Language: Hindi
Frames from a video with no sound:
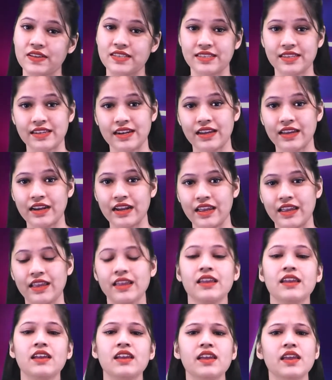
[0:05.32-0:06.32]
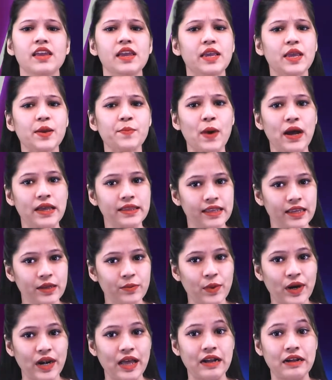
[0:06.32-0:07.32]
नजर आ रहा है एक के बाद
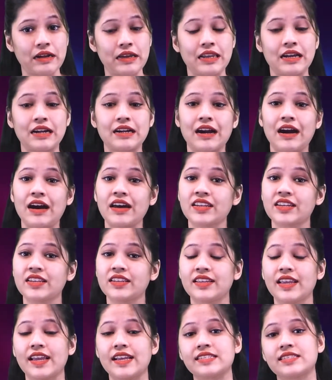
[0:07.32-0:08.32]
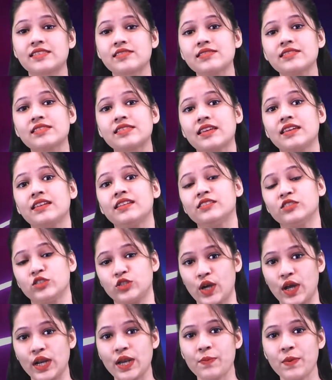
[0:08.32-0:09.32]
एक बड़ा कलाकार इन गैंगस्टर्स के
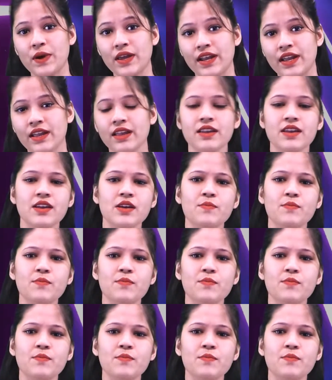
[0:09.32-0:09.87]
निशाने पर है